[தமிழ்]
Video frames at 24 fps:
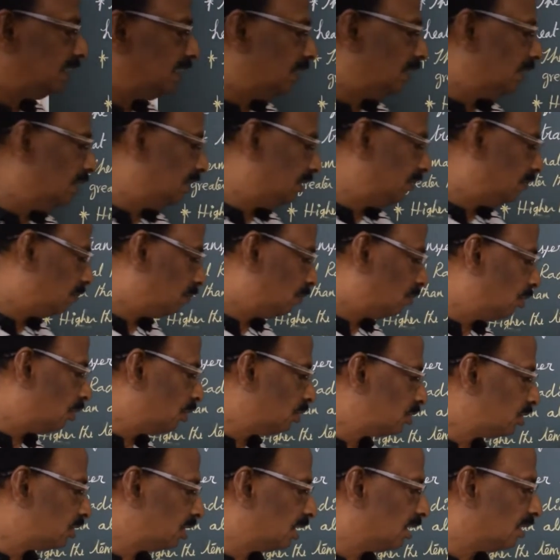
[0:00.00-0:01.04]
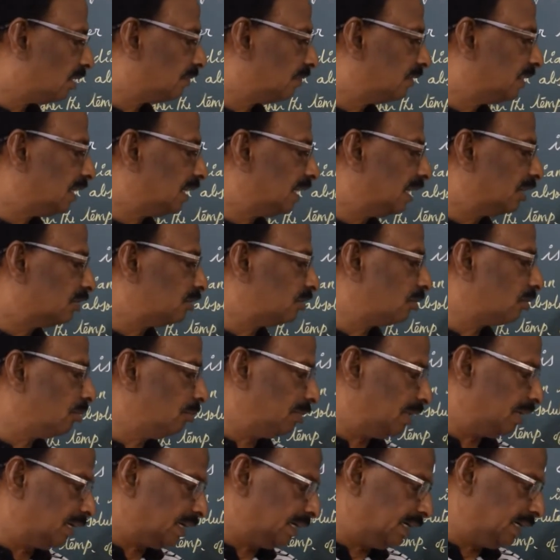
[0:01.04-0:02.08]
ஏ போர்ஷன் ஆஃப் த எலக்ட்ரோ
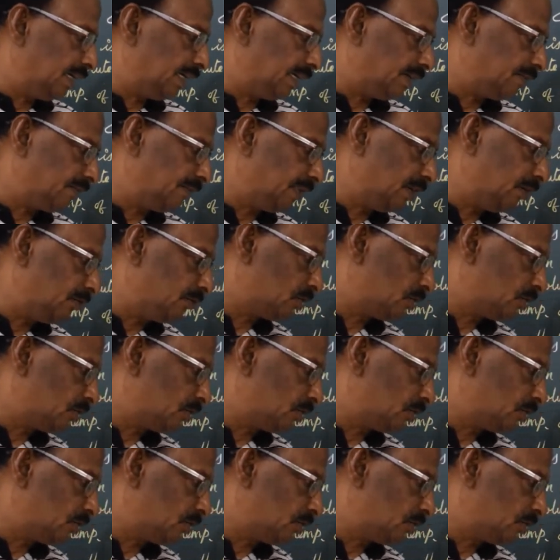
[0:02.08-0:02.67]
மேக்னெட்டிக் வேவ்